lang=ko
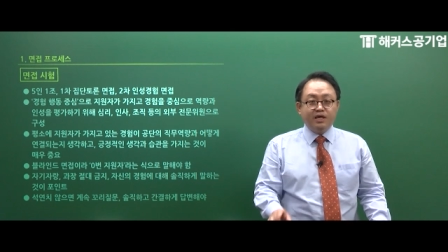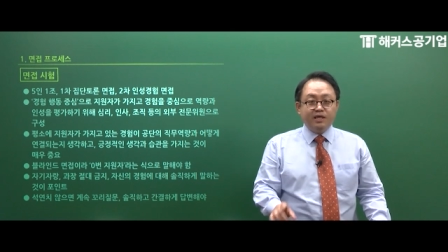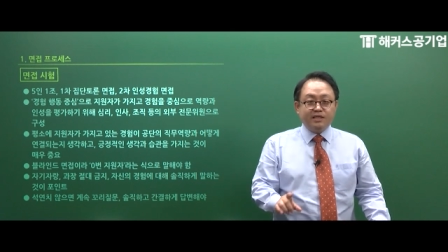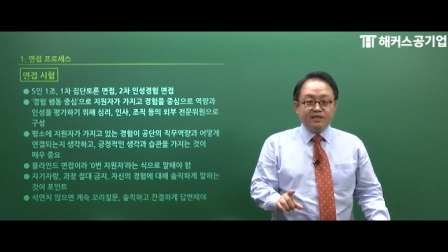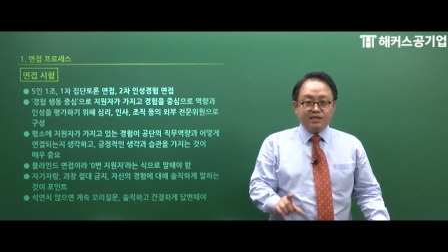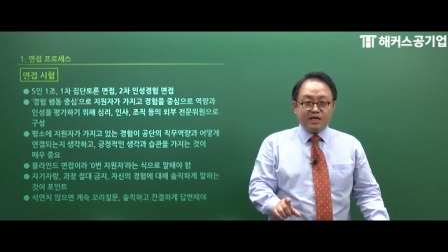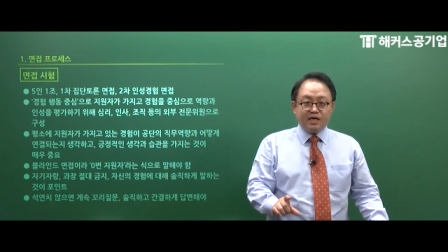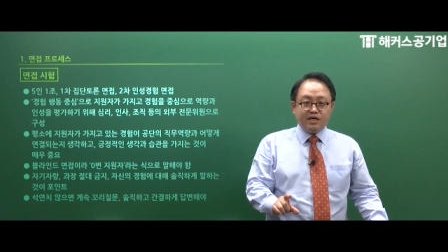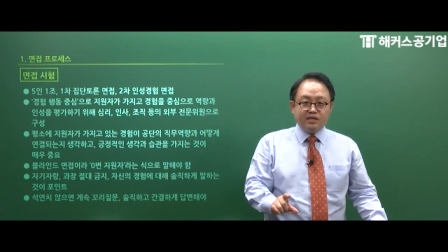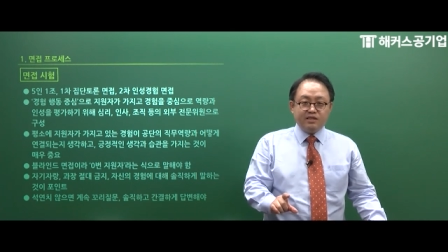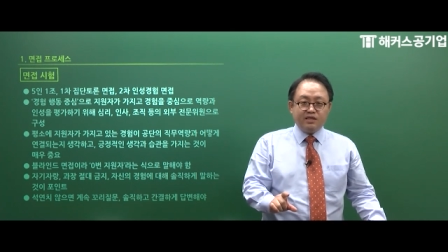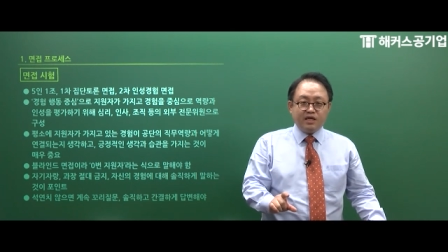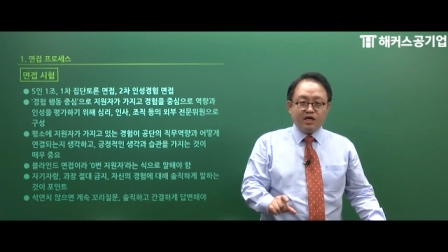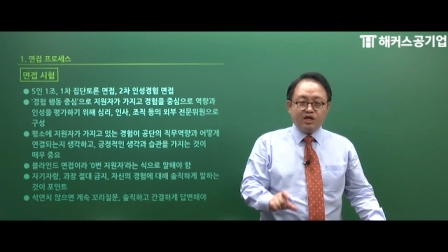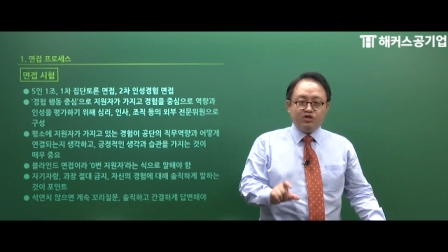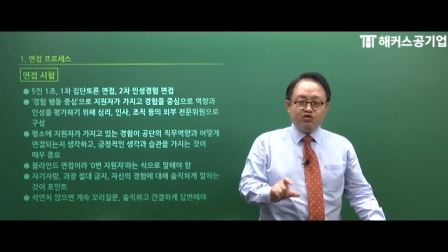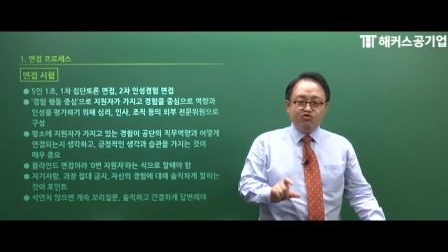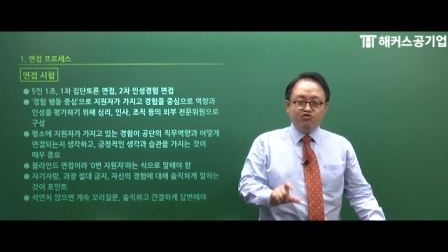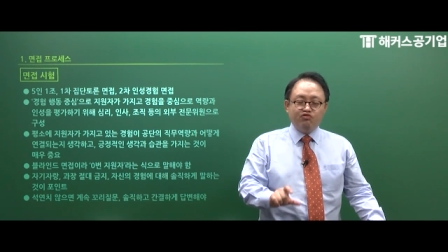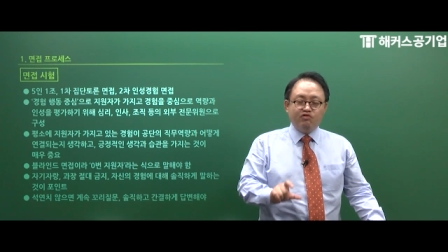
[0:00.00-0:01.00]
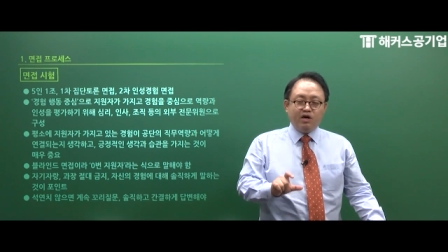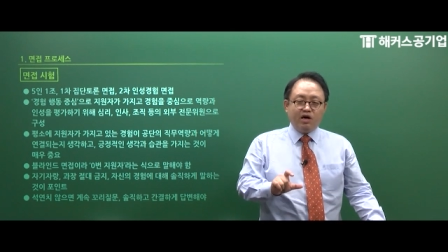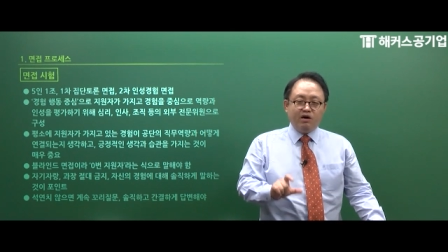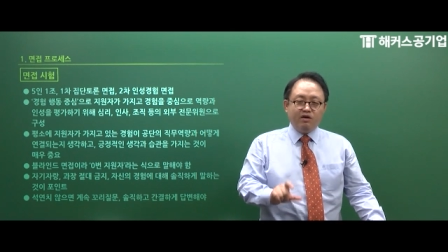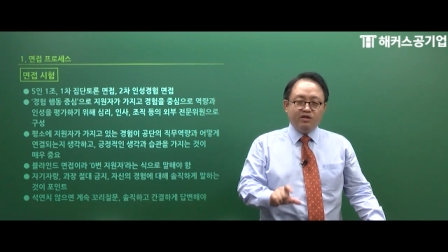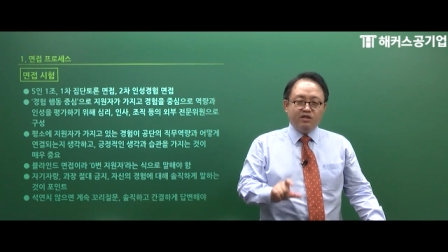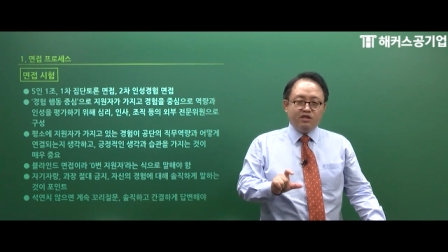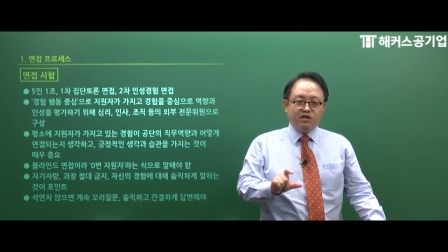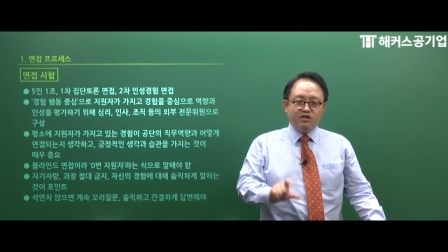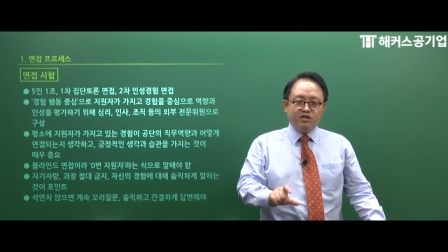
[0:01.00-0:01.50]
상세히 누가
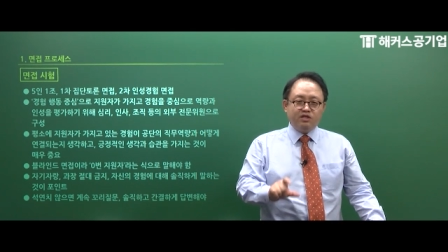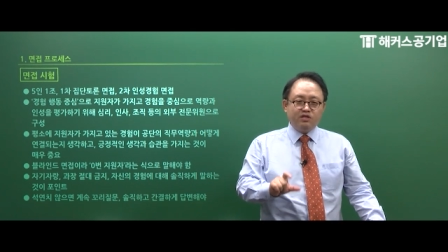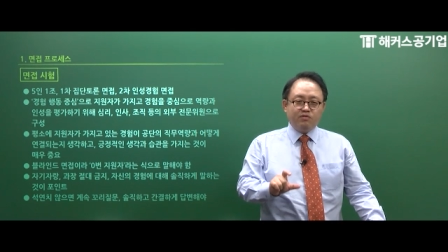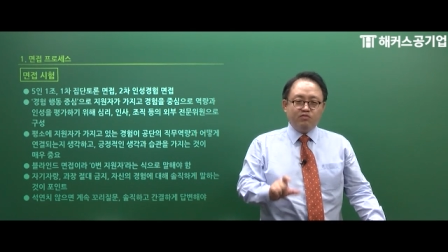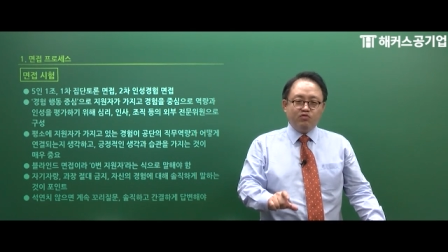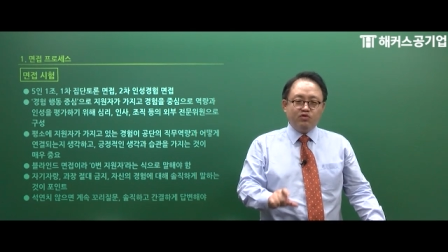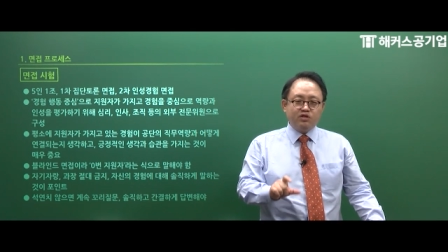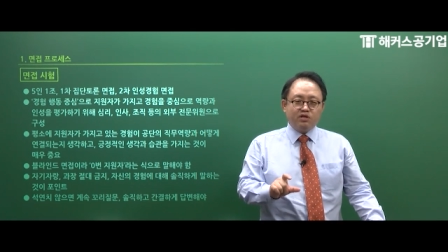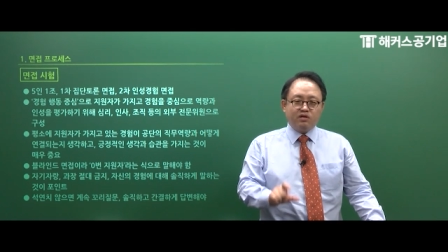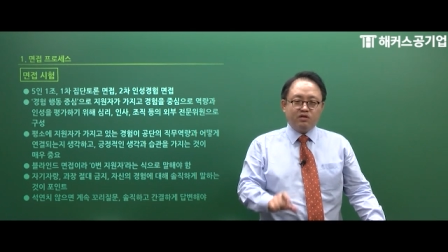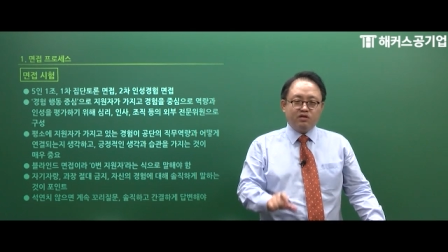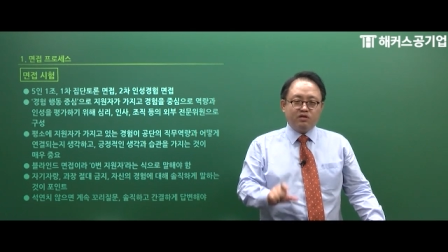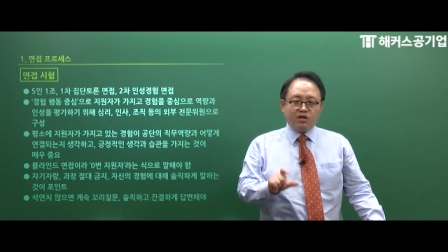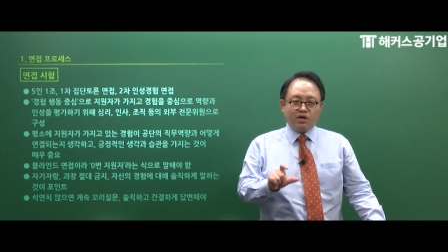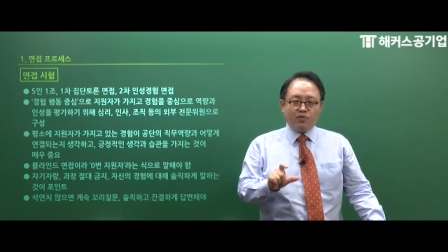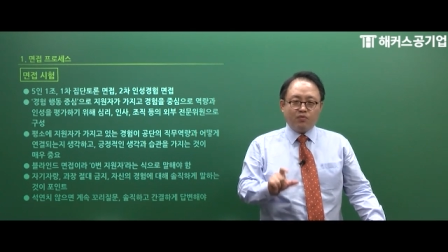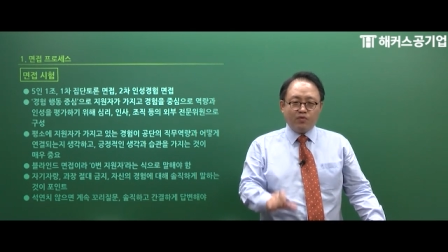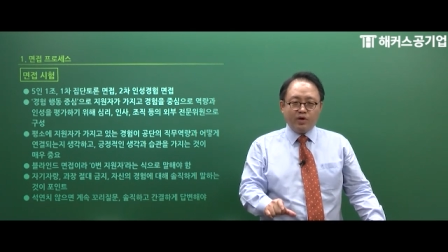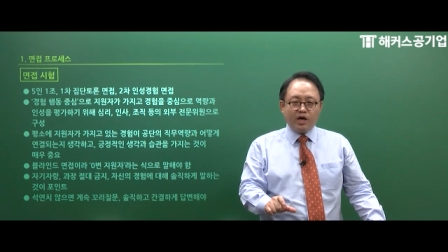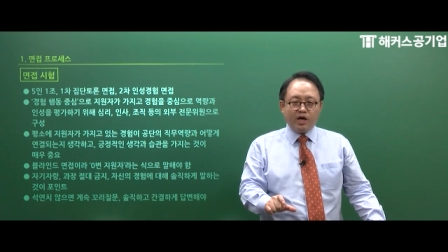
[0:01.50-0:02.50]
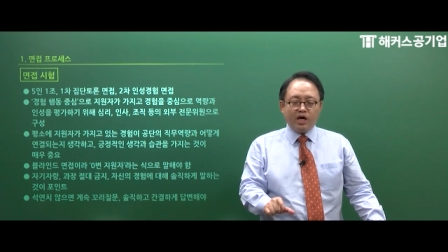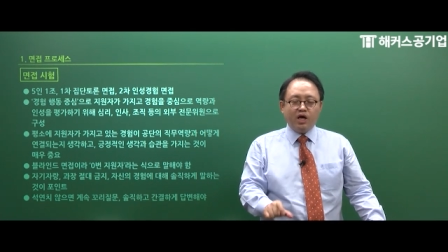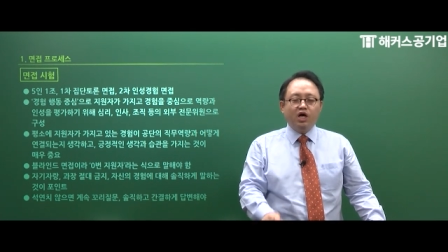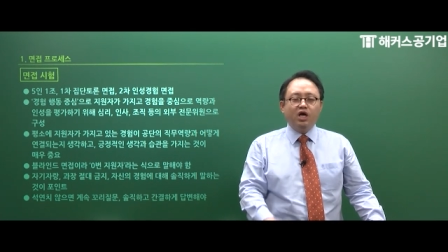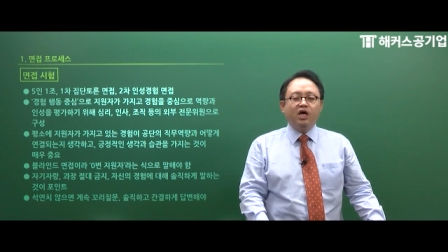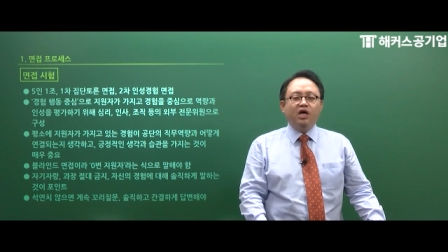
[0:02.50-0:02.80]
언제 어디서 무엇을 어떻게 왜